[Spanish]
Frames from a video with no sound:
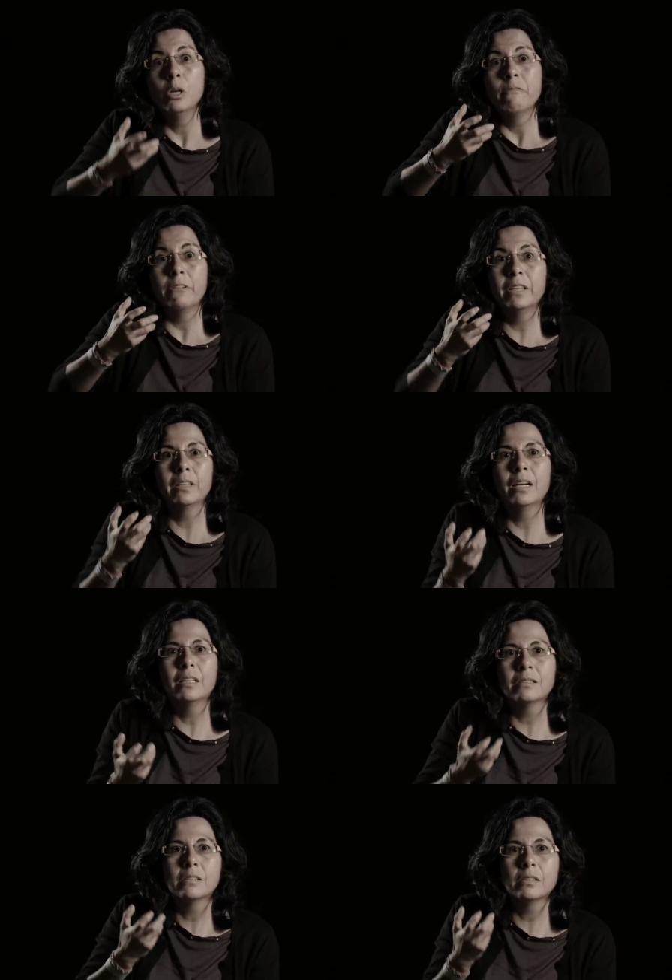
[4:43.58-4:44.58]
frente a la
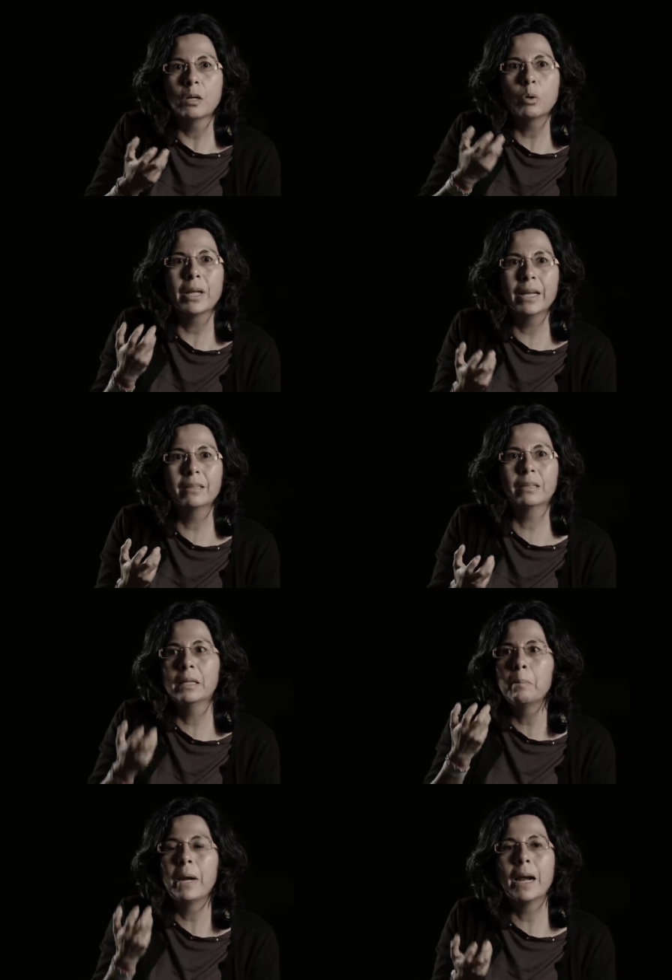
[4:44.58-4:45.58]
necesidad urgente
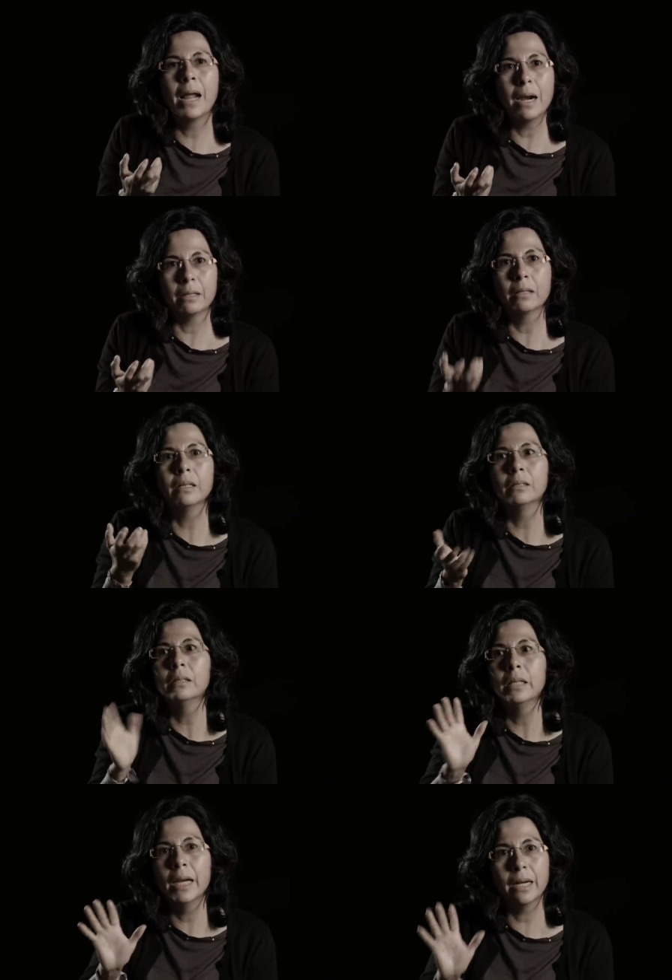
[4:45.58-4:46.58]
de parar, de
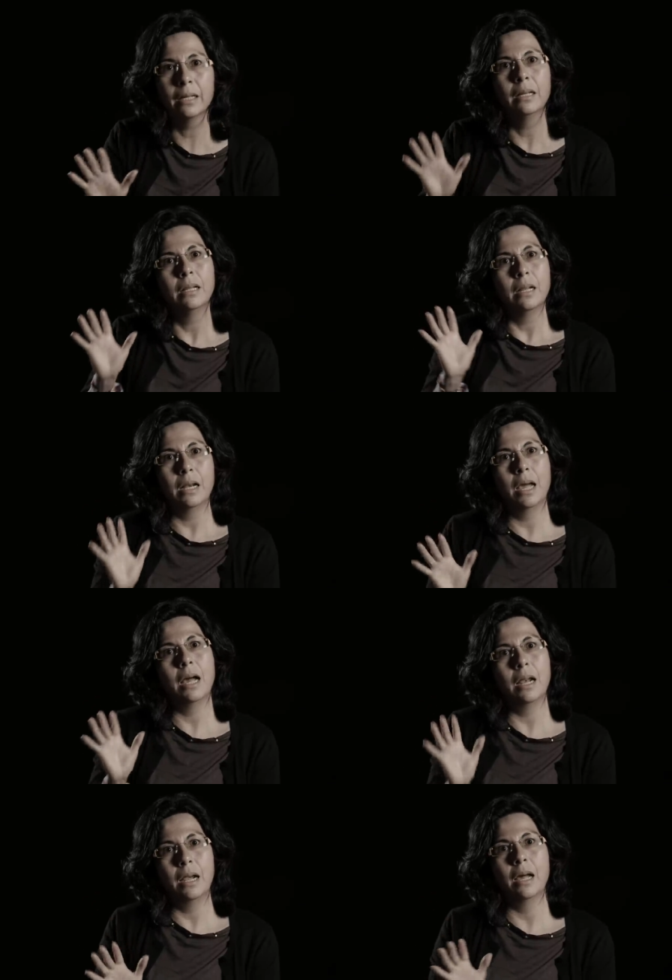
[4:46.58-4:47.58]
detener
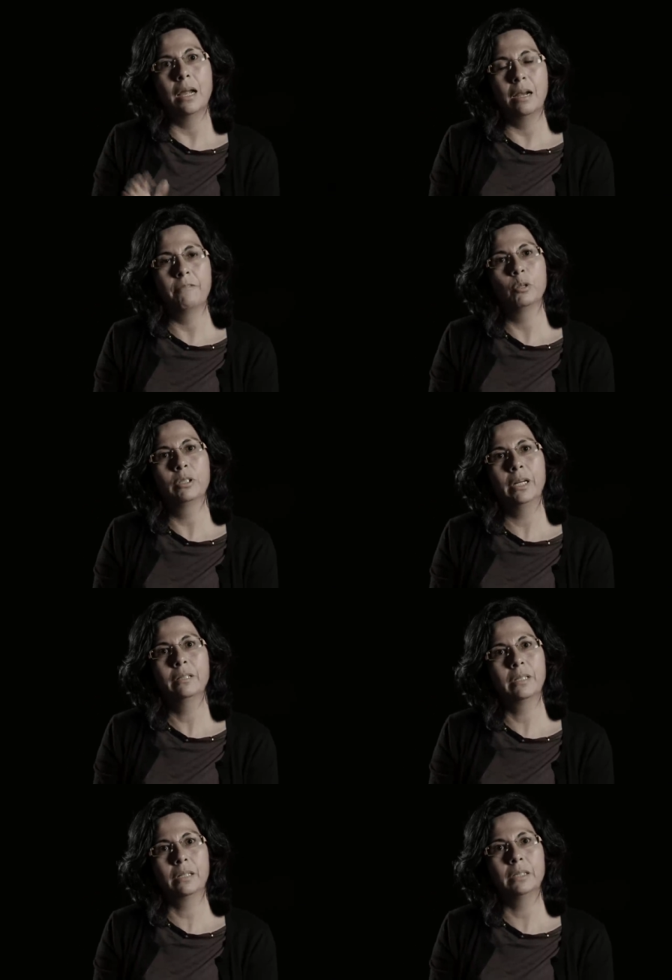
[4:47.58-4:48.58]
la, frontera
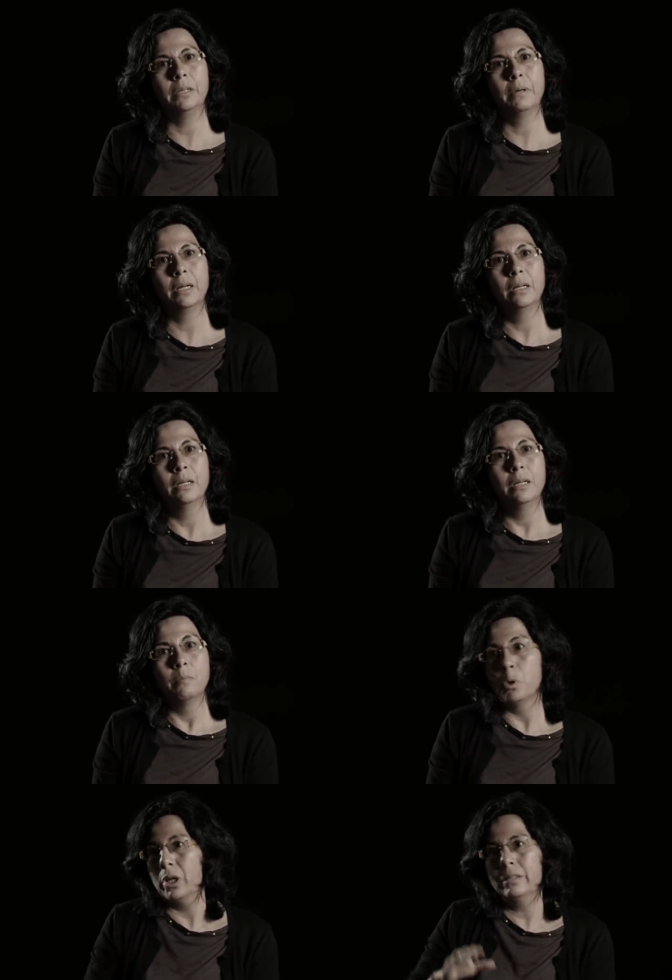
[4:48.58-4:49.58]
extractiva,
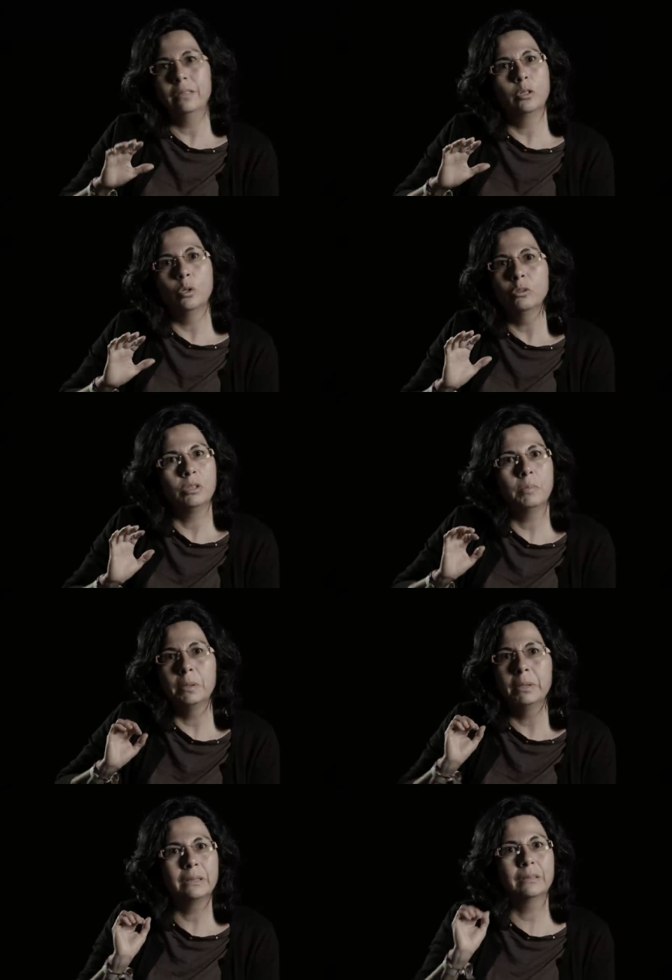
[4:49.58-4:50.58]
porque si no,
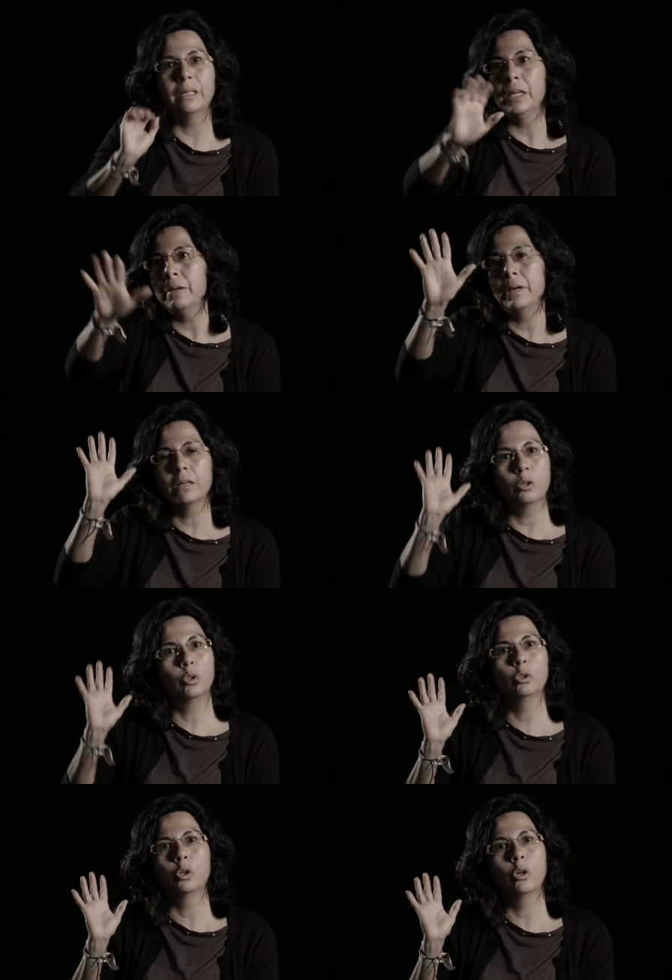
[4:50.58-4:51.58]
simplemente se iban
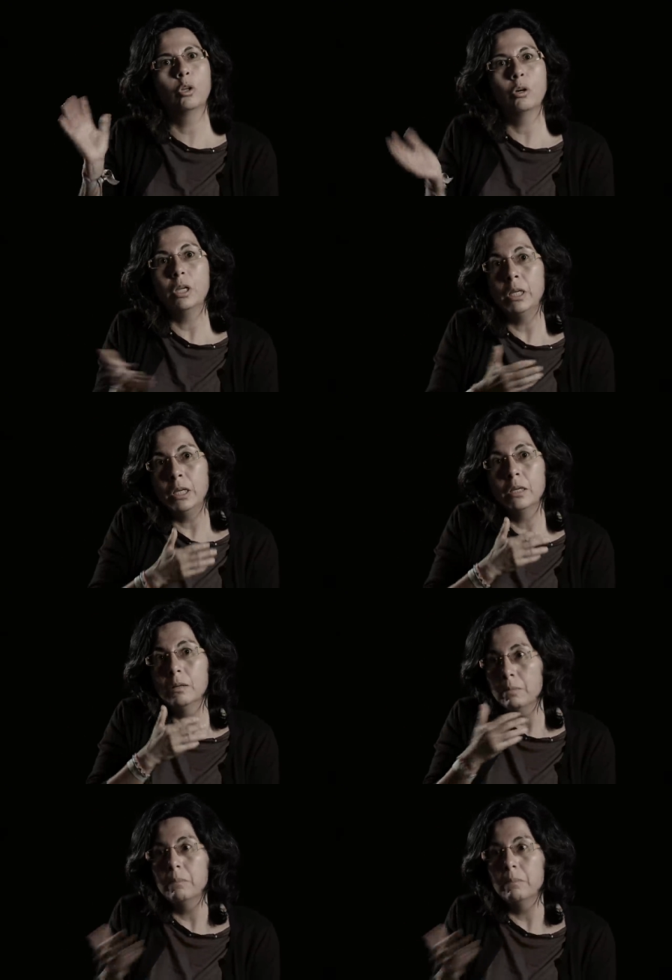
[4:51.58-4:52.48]
con todo y